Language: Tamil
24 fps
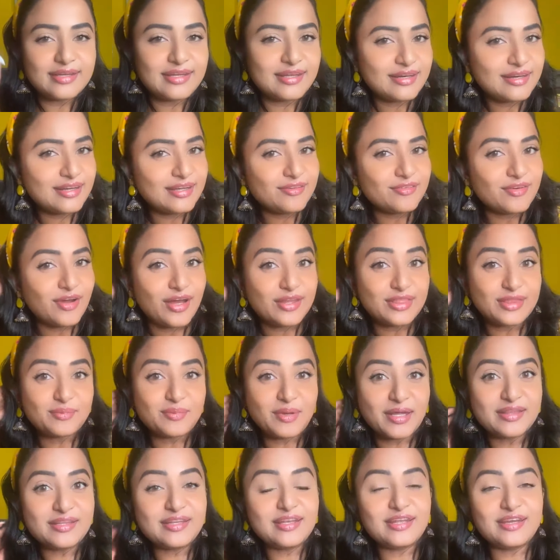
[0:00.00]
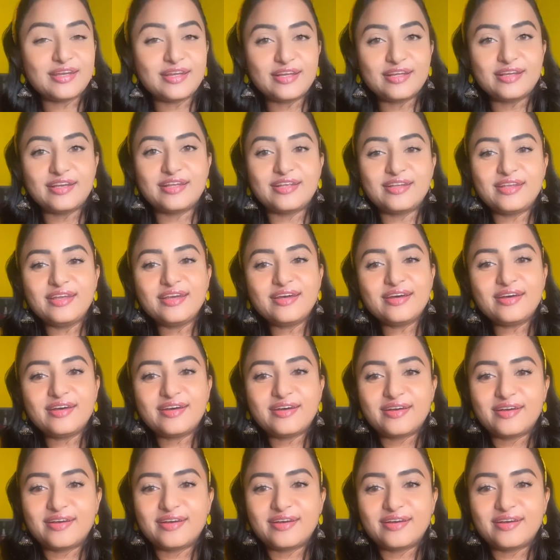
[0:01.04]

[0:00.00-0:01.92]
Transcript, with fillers: ரியல் லைஃப் அந்த மாதிரி எனக்கு நிறையா